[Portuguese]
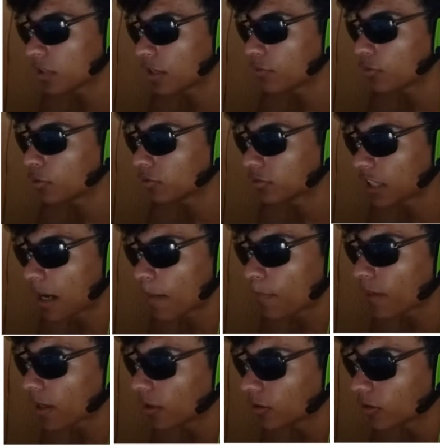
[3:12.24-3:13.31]
lá voltar
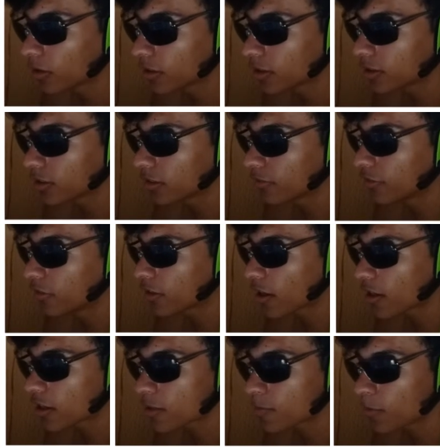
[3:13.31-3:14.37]
pra loja, ver o
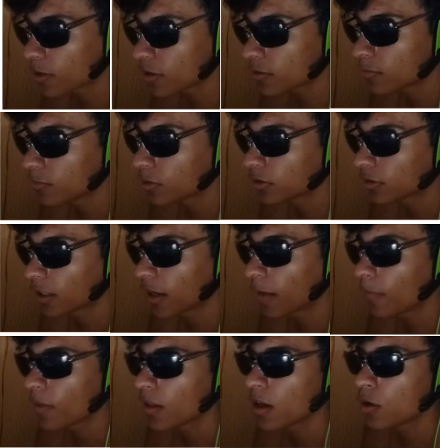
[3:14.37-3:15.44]
que a gente pode
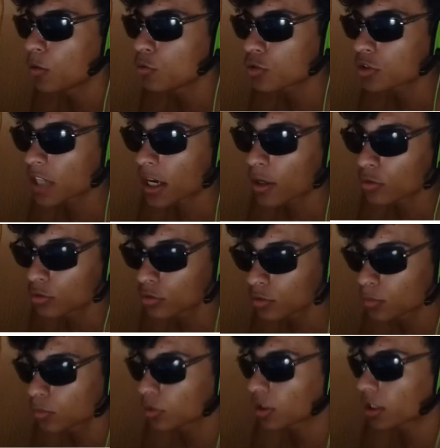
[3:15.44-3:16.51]
botar. Um
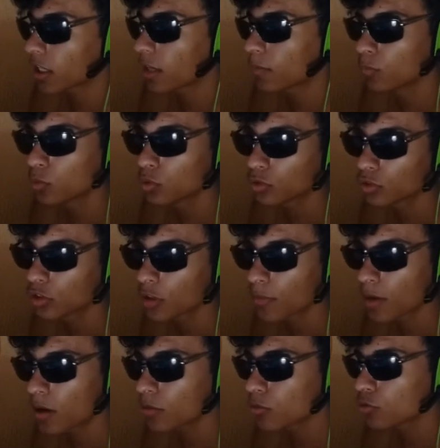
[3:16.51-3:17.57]
charuto, porque é muito
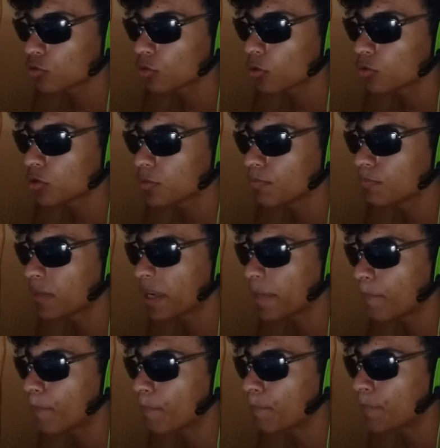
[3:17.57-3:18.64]
normal em um jogo de
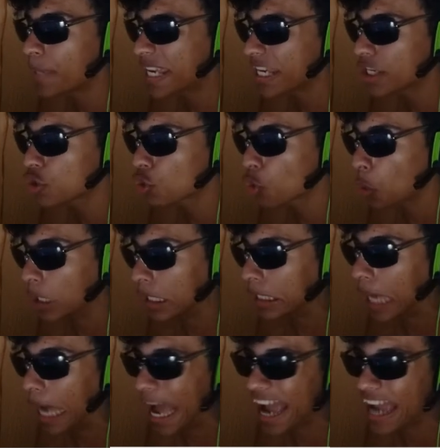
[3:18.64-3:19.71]
bebê
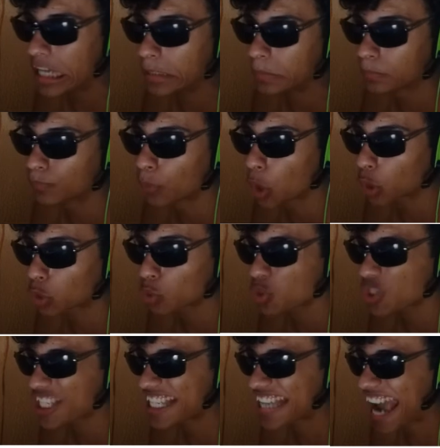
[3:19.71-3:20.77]
jogar, ele bota
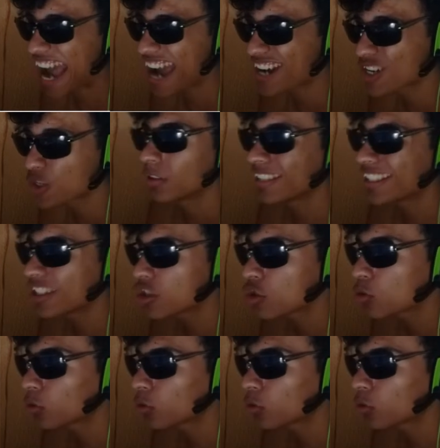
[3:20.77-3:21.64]
um charuto. Lente de